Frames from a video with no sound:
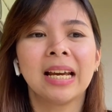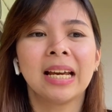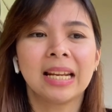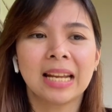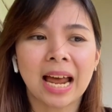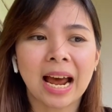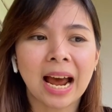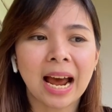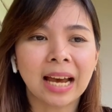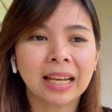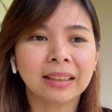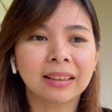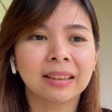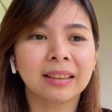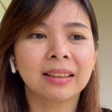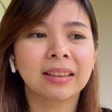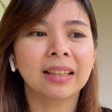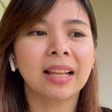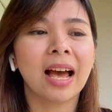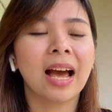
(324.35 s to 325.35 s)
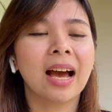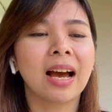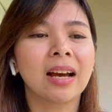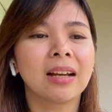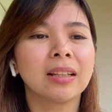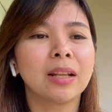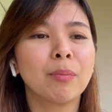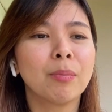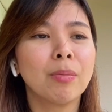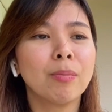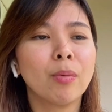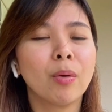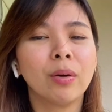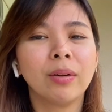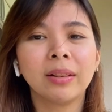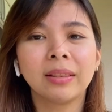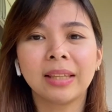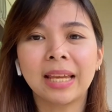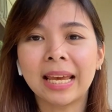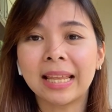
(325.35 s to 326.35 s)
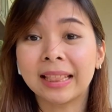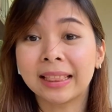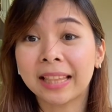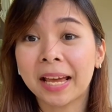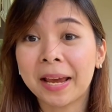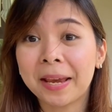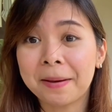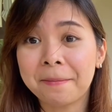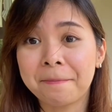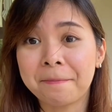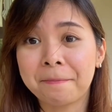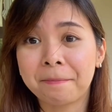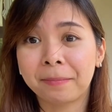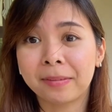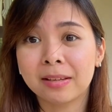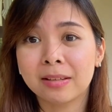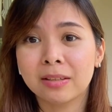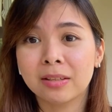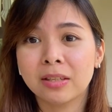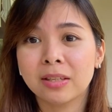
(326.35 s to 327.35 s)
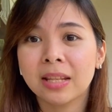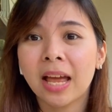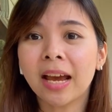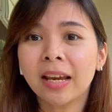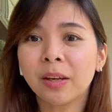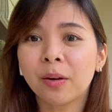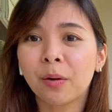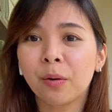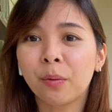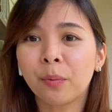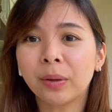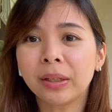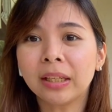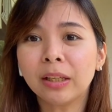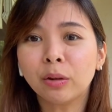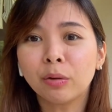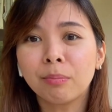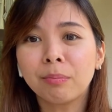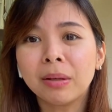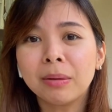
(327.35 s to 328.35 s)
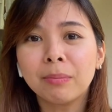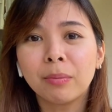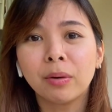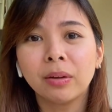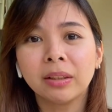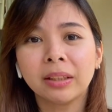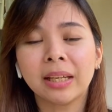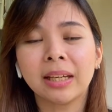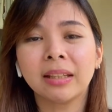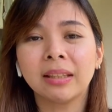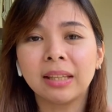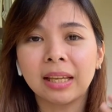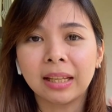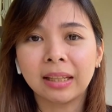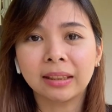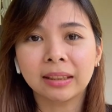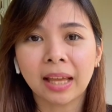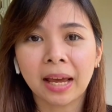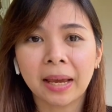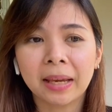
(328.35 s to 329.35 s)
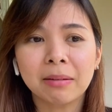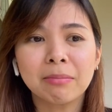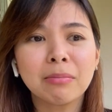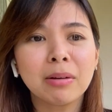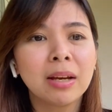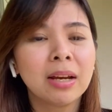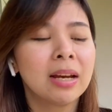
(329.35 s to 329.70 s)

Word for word: Lahat uh, namumold in time. As tayo, we need to be molded in time.